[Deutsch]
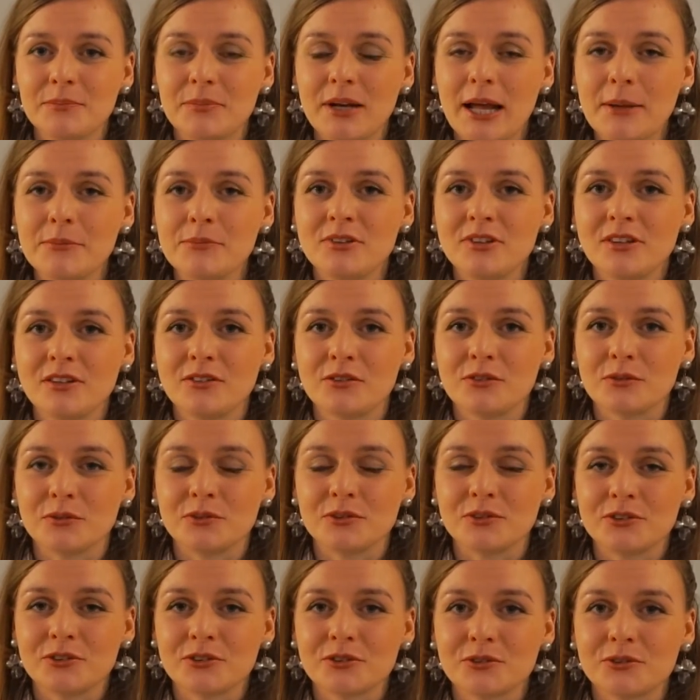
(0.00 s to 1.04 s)
Bleiben Sie
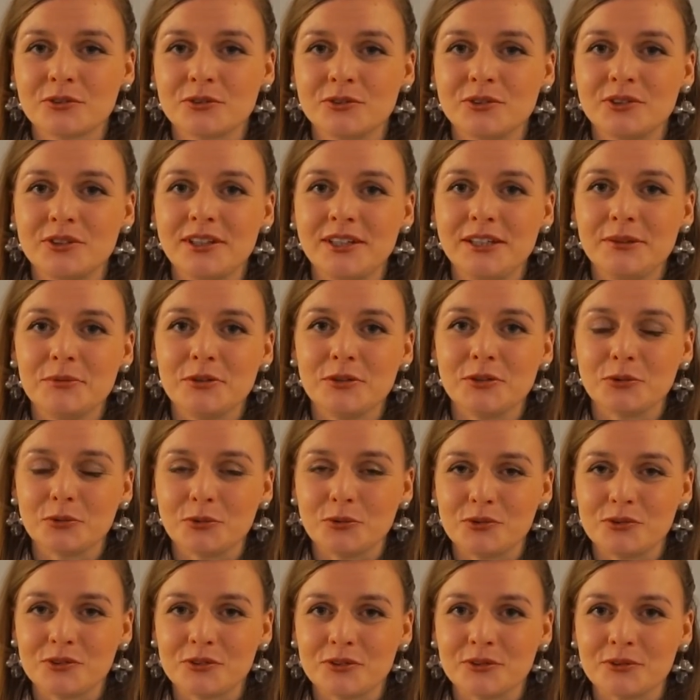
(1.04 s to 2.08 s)
gesund und liebe
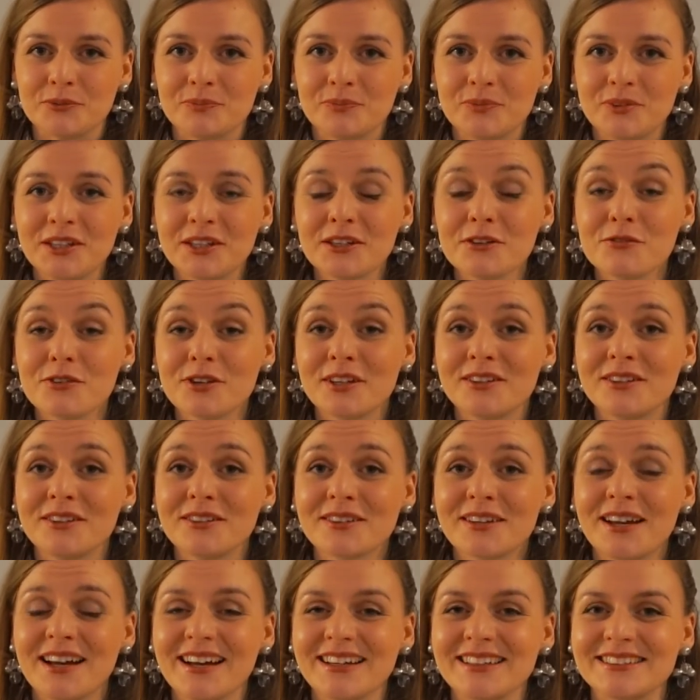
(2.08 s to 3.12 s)
Grüße. Ihre
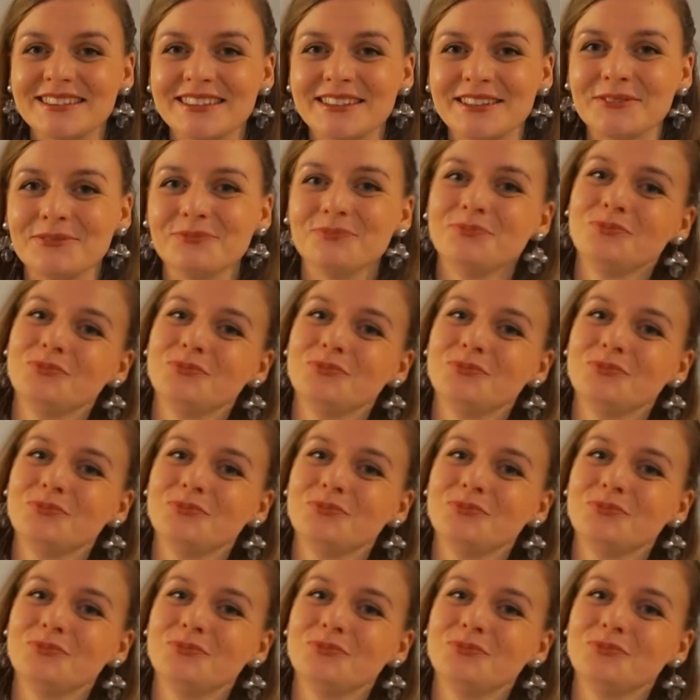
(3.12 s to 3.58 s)
Franziska Rattay.